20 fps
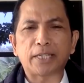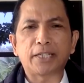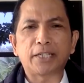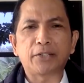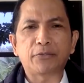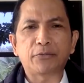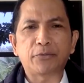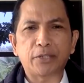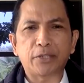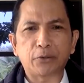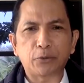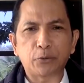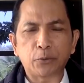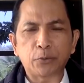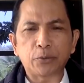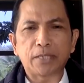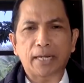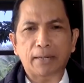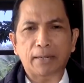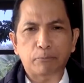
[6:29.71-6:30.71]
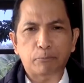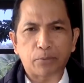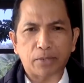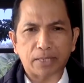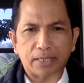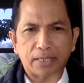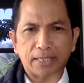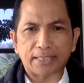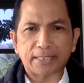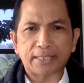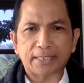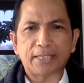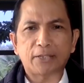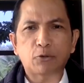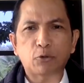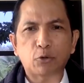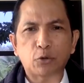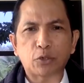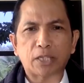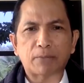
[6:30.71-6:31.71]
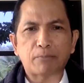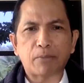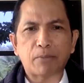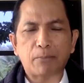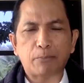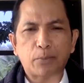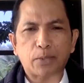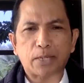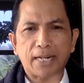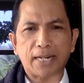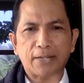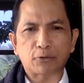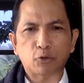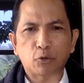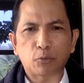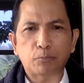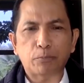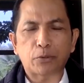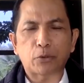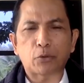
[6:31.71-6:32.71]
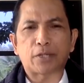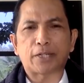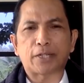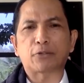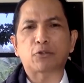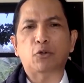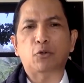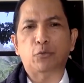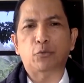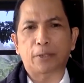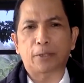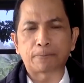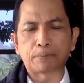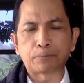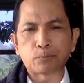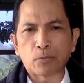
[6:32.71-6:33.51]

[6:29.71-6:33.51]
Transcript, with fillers: individu yang berisiko terpapar langsung penularan COVID.